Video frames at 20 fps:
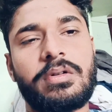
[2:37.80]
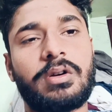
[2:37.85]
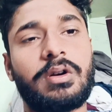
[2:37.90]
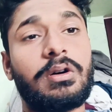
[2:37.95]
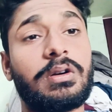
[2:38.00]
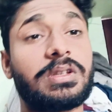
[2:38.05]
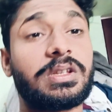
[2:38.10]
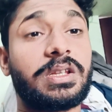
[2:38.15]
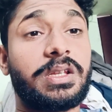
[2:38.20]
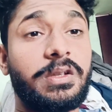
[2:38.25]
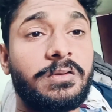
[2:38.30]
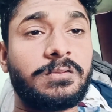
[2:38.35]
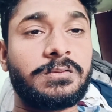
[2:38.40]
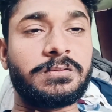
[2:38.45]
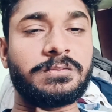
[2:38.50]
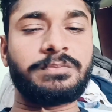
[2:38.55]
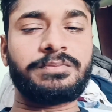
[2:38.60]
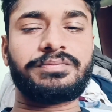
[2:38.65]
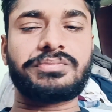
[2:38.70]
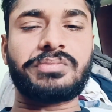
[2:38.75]
और क्यों
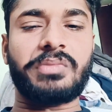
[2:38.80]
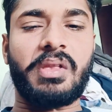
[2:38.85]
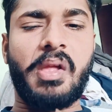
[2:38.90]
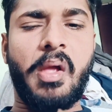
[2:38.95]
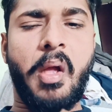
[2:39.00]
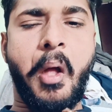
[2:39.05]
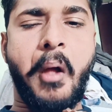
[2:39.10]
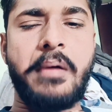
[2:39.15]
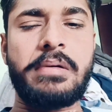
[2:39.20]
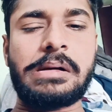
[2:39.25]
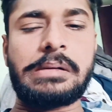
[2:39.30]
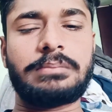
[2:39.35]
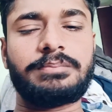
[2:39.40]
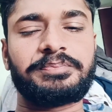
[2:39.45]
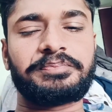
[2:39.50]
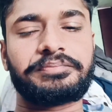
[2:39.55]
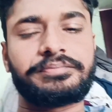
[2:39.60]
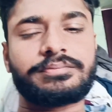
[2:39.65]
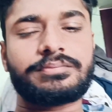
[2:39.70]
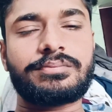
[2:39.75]

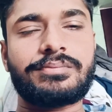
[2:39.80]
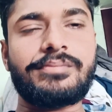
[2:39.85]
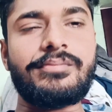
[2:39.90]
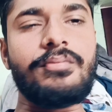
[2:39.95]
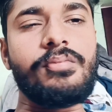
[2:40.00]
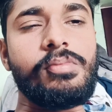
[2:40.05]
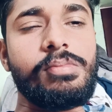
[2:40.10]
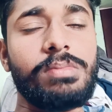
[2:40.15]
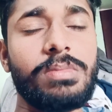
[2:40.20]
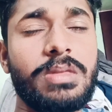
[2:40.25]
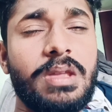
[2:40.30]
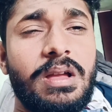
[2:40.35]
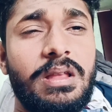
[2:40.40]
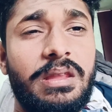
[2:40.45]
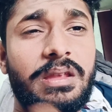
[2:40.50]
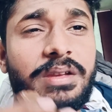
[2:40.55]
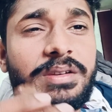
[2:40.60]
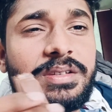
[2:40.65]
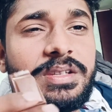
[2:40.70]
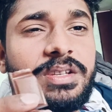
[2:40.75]
लेकिन